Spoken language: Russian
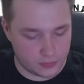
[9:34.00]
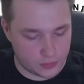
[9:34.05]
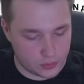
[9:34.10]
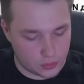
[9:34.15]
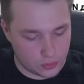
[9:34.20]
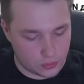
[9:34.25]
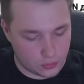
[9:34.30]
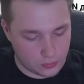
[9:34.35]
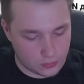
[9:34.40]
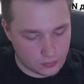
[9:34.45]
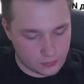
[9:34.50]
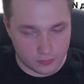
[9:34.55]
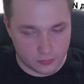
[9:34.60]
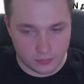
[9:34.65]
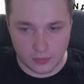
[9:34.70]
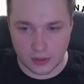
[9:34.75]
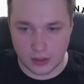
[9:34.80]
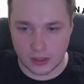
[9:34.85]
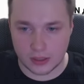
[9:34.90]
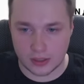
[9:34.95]
Все,
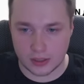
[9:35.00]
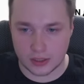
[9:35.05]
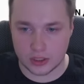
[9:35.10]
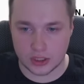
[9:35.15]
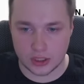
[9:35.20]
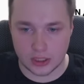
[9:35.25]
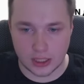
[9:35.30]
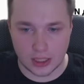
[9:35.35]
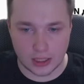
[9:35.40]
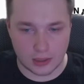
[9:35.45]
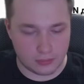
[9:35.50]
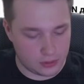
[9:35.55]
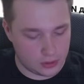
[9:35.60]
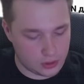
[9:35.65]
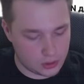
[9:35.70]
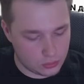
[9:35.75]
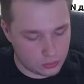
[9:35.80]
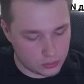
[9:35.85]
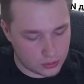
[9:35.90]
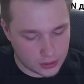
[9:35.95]
это ожидаемый
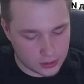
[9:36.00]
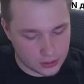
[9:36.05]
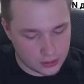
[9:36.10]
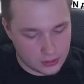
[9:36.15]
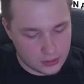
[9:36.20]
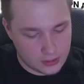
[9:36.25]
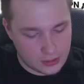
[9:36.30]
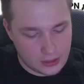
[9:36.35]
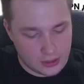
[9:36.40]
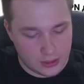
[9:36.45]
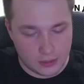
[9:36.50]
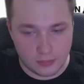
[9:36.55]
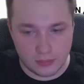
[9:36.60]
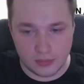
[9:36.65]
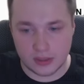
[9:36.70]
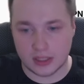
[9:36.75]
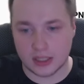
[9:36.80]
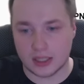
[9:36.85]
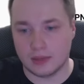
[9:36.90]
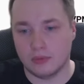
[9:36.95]
результат.
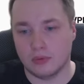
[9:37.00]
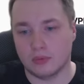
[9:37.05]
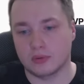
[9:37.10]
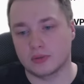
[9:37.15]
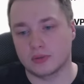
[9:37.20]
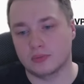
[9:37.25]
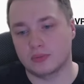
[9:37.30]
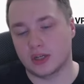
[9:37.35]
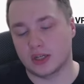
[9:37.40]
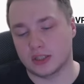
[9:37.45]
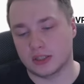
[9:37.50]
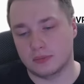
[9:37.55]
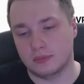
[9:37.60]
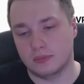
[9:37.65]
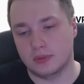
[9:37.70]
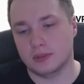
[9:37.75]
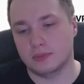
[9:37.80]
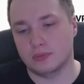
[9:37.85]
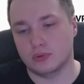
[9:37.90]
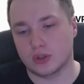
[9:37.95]
Мы таким образом сейчас
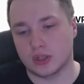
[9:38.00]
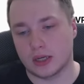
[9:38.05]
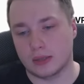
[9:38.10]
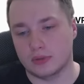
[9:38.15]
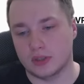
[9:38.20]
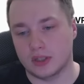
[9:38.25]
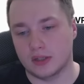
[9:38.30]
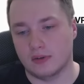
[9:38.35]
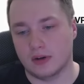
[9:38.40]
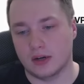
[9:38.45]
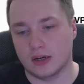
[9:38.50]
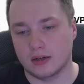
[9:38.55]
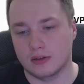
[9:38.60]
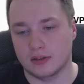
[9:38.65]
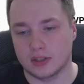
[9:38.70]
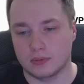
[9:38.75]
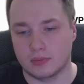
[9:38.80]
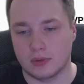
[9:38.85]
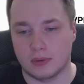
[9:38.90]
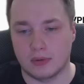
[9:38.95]
перезапускаем сервак,
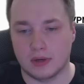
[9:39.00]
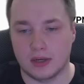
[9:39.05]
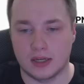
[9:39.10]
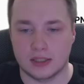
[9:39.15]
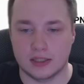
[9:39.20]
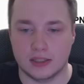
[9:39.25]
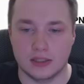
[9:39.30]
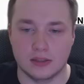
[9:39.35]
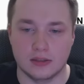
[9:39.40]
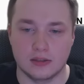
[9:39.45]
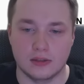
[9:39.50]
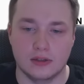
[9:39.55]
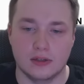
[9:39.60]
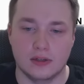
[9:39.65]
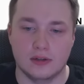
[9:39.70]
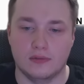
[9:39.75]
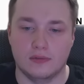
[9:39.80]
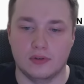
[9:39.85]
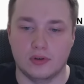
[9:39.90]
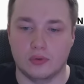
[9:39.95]
нажимаем Exit,
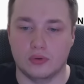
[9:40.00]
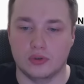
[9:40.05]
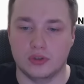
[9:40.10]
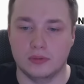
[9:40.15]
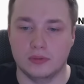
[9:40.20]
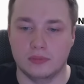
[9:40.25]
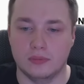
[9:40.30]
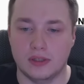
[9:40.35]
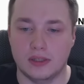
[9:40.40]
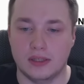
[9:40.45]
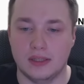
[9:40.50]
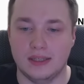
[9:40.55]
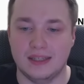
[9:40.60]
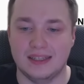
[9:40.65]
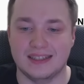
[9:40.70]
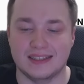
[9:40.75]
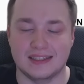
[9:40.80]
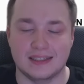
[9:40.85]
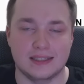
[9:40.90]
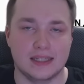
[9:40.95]
выходим
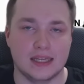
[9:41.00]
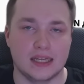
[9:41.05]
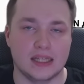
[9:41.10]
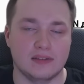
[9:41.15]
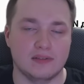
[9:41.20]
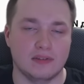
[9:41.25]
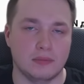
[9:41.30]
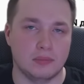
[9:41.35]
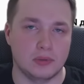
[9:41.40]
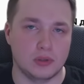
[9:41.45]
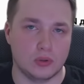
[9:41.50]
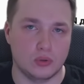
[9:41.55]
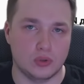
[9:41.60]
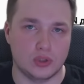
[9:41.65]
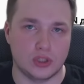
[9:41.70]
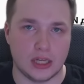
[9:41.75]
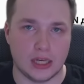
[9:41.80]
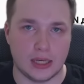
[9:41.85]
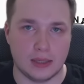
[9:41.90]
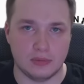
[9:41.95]
и заново
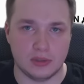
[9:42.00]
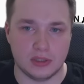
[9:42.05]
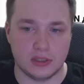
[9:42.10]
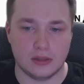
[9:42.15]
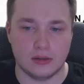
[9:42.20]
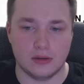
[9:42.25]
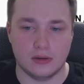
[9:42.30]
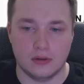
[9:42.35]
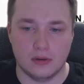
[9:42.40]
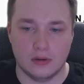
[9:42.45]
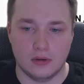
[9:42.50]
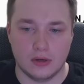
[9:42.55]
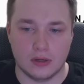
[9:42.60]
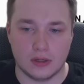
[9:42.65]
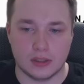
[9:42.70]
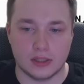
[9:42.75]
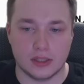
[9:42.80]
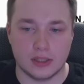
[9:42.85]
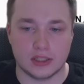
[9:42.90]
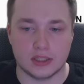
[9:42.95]
подключаемся
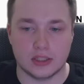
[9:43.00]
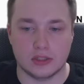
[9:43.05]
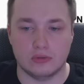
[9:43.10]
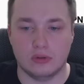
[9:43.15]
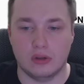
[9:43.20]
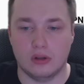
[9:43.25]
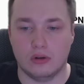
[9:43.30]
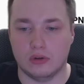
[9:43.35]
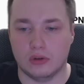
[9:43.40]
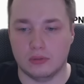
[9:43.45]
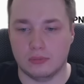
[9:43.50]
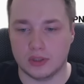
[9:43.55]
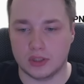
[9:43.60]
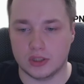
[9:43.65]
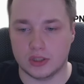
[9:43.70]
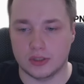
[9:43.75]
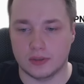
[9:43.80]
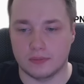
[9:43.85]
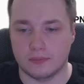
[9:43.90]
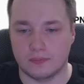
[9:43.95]
к нашей удаленной
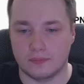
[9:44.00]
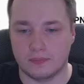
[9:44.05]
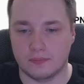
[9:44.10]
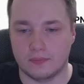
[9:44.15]
машине.